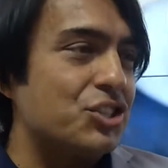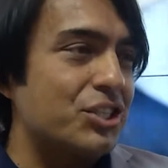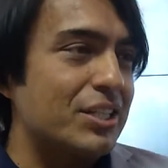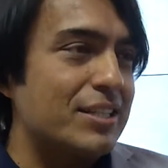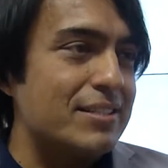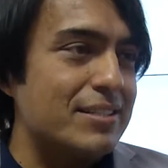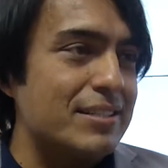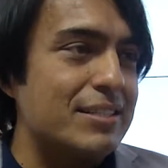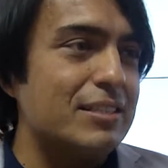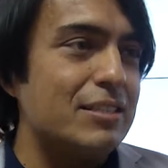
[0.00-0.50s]

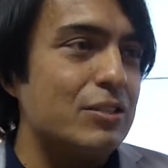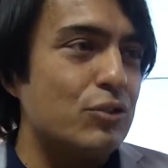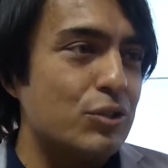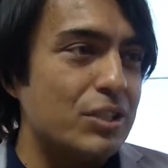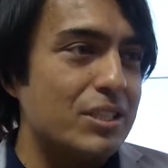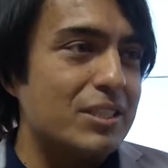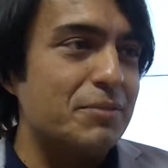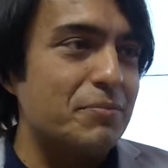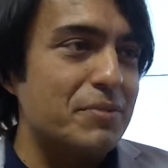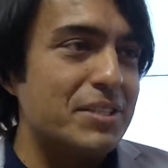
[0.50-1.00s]
cihazların
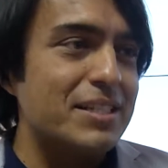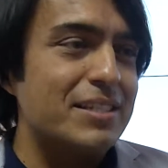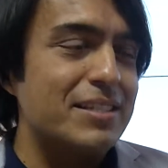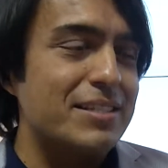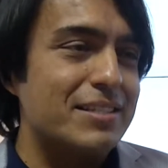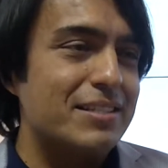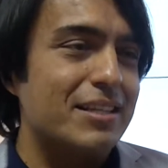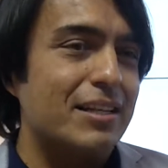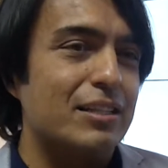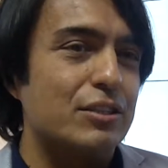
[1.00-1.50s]
üretimini
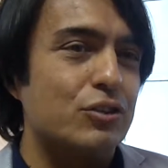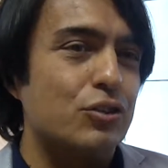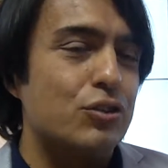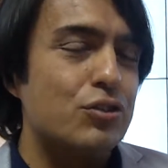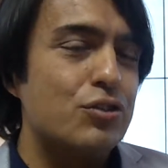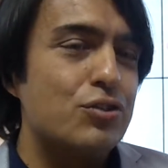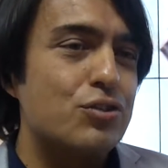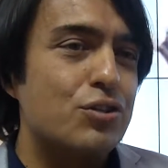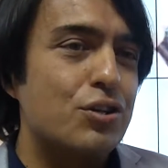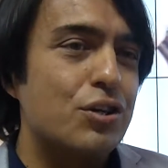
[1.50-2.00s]

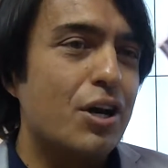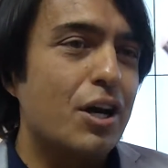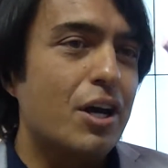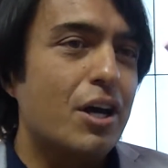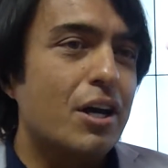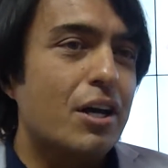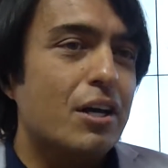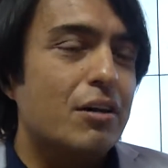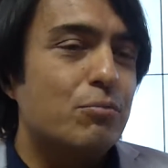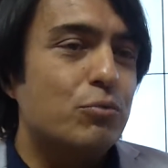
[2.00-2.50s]
sağlıyoruz.
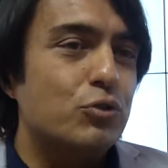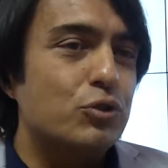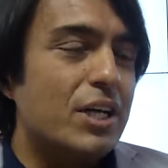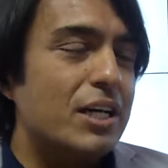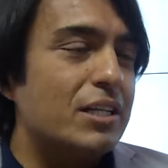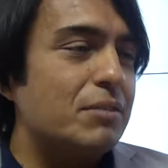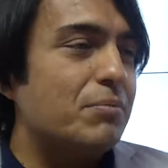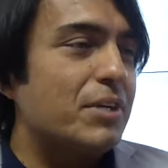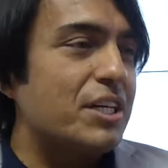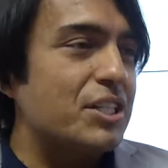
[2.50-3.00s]

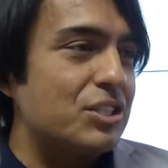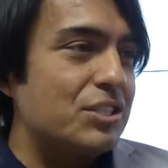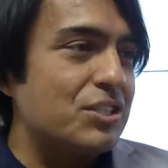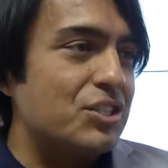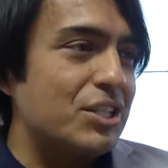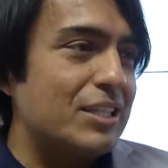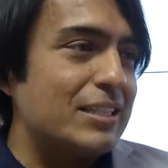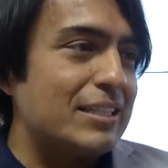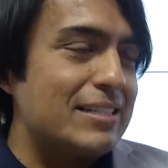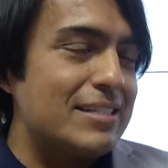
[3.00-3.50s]
Bunlar
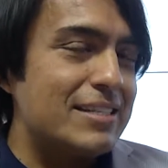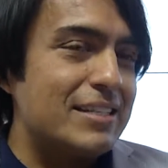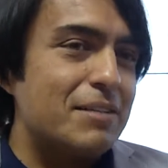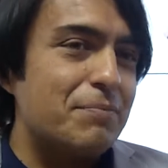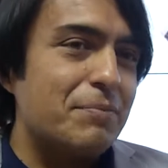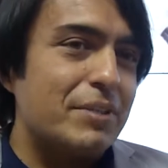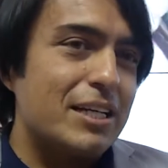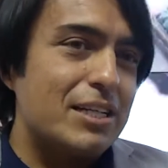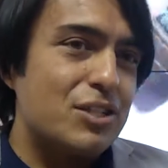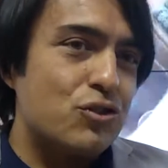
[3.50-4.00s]
başlıca lazer
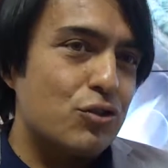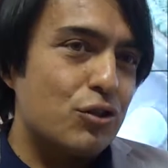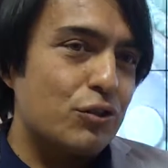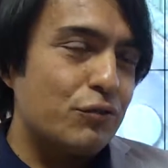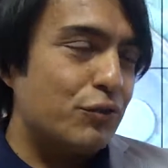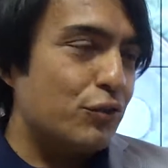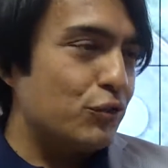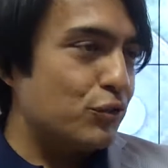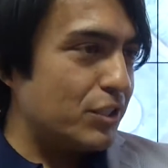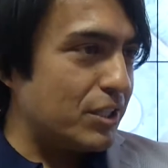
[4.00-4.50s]

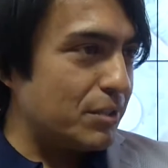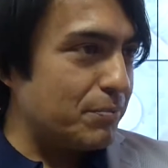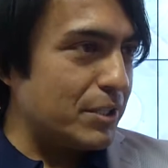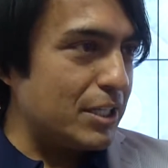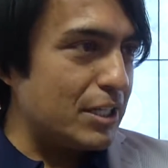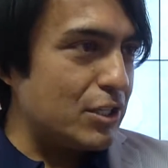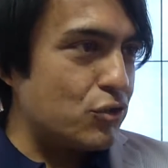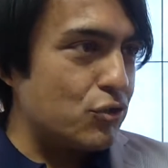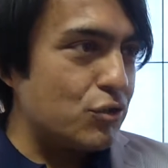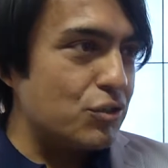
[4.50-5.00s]
epilasyon, foto
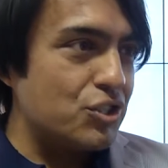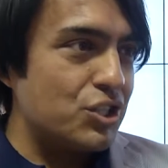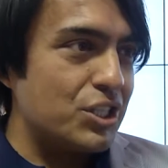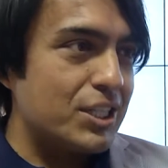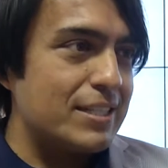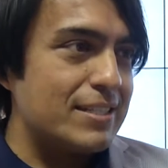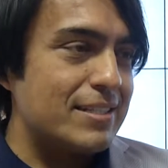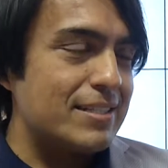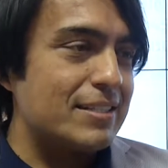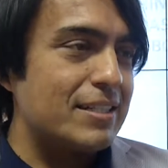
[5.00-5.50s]
epilasyon
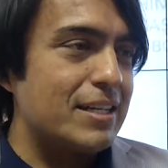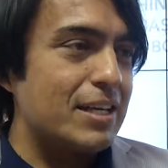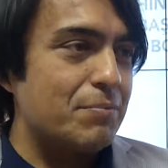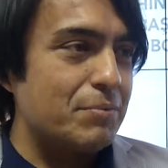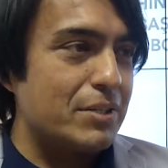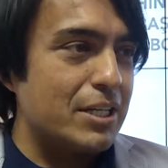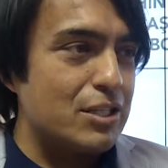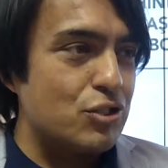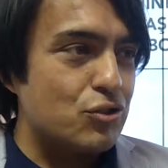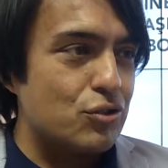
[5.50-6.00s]
cihazları,
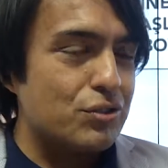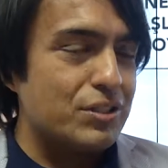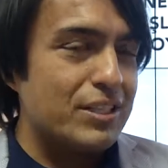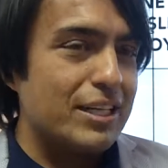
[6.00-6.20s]
epilasyon